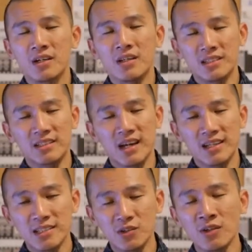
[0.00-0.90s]
Dan segala
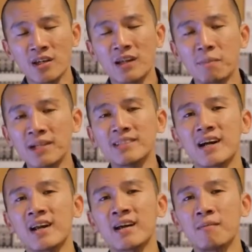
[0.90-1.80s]
sesuatu yang
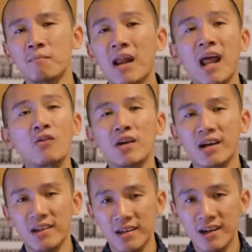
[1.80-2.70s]
terpancar melalui
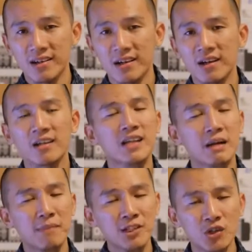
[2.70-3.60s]
akidah,
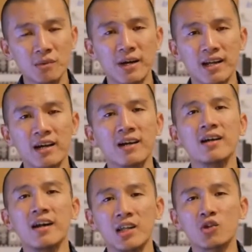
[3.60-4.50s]
termasuk
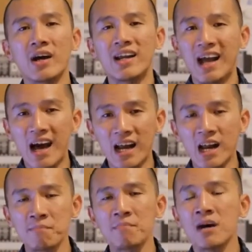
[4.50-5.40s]
ibadah, itu adalah
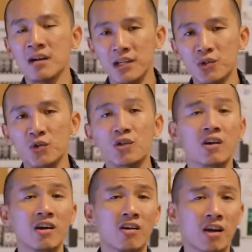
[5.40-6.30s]
haram diikuti
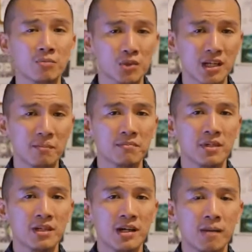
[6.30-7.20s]
oleh orang muslim.
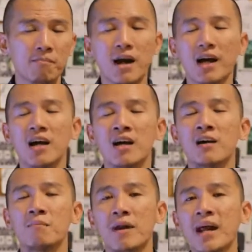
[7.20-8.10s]

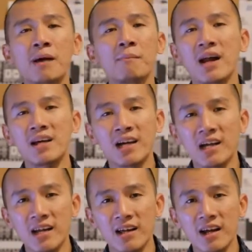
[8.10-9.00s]
Maka mereka
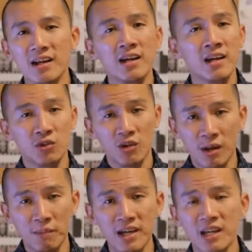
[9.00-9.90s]
merayakan hari raya itu
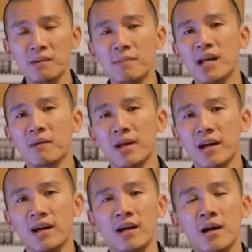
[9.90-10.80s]
adalah bagian ibadah
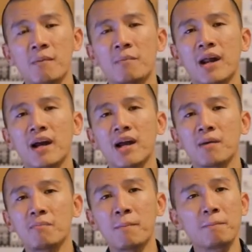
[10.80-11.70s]
mereka.
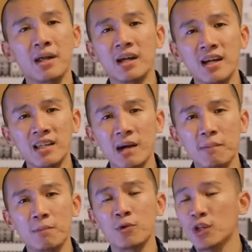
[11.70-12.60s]
Mereka memperingati
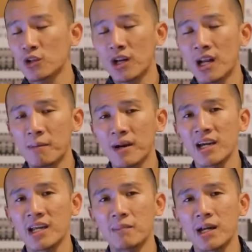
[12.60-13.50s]
apapun itu adalah
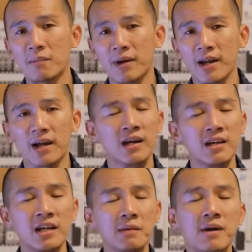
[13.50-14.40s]
bagian ibadah mereka.
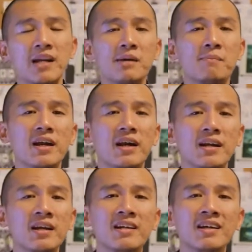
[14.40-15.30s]
Dan ibadah-ibadah
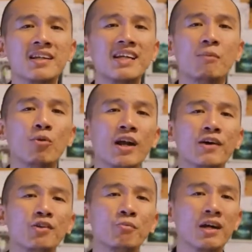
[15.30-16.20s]
ini kita tidak
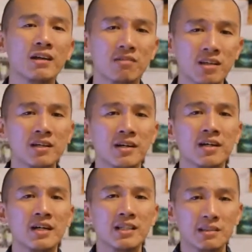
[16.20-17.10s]
boleh untuk mengikutinya
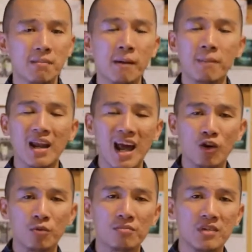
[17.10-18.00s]
sebab
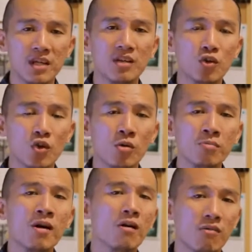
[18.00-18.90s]
lakum
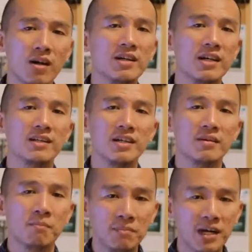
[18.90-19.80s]
dinukum
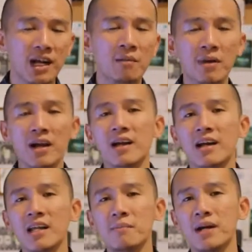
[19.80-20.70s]
waliyadin. Biarkan mereka
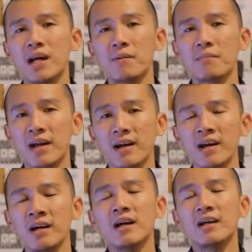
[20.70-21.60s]
dengan ibadah mereka
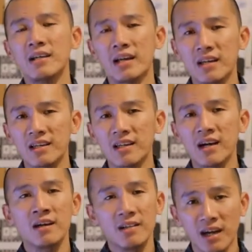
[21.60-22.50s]
dan
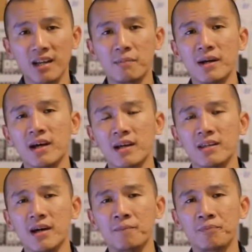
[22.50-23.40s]
kita dengan ibadah
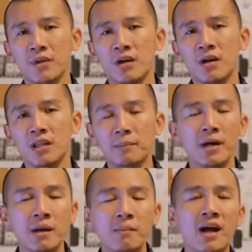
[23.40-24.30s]
kita. Tapi
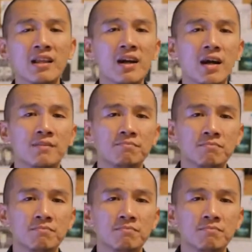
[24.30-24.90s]
ada yang mengatakan,